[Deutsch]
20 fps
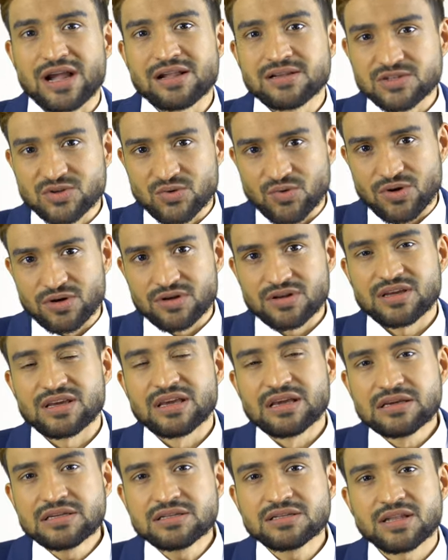also
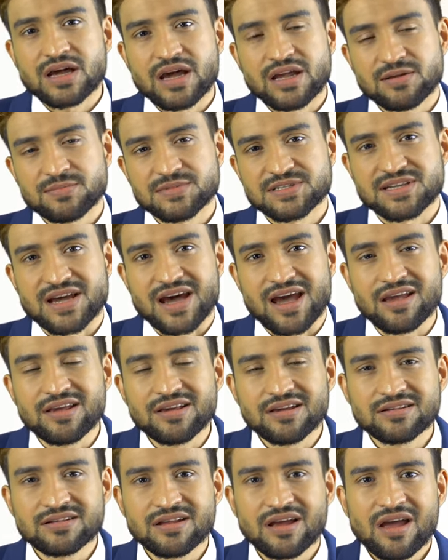in deinem
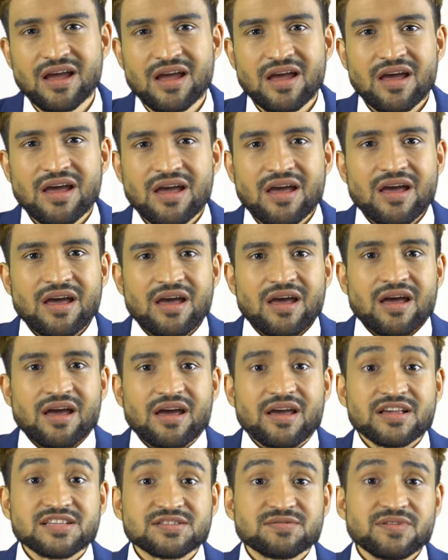Zeichen.
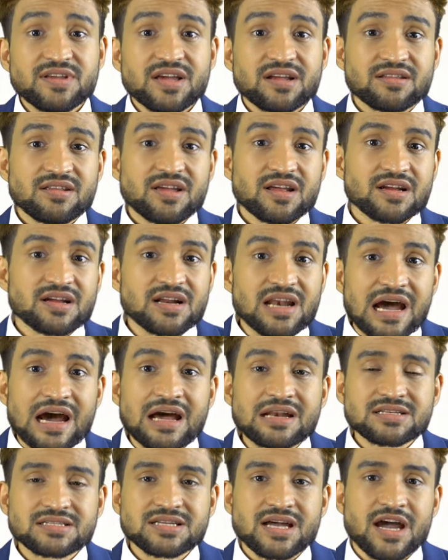Es wird dir
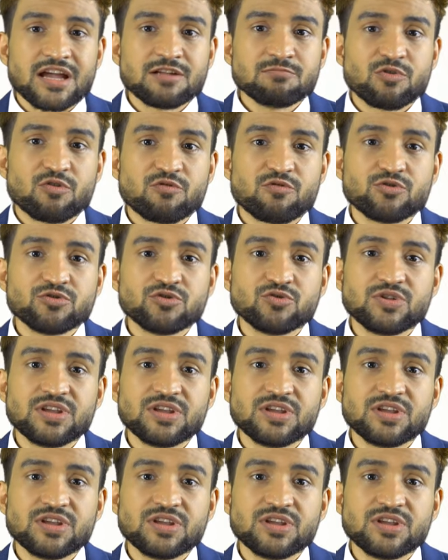klar sein, wovon du